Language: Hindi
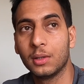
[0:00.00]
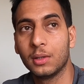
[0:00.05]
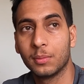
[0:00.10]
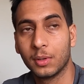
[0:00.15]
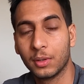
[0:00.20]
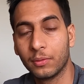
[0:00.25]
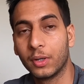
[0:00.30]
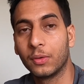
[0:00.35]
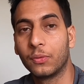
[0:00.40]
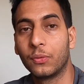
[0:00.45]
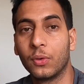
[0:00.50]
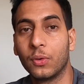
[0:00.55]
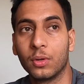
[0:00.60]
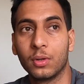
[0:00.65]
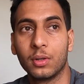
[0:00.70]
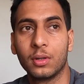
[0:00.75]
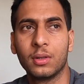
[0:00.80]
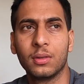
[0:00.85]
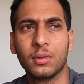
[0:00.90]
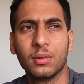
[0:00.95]
मतलब वन फोर
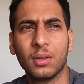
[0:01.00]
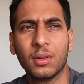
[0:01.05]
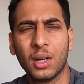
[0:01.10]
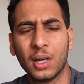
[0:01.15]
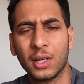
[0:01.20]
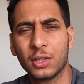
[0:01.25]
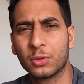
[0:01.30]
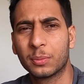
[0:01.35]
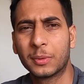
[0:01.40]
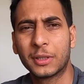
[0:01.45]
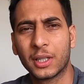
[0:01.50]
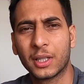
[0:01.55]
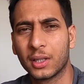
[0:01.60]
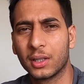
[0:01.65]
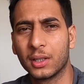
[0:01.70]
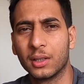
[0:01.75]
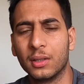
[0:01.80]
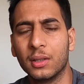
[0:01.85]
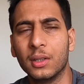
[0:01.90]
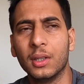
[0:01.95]
हाँ एक सौ पंद्रह ही
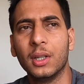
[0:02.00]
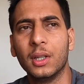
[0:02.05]
था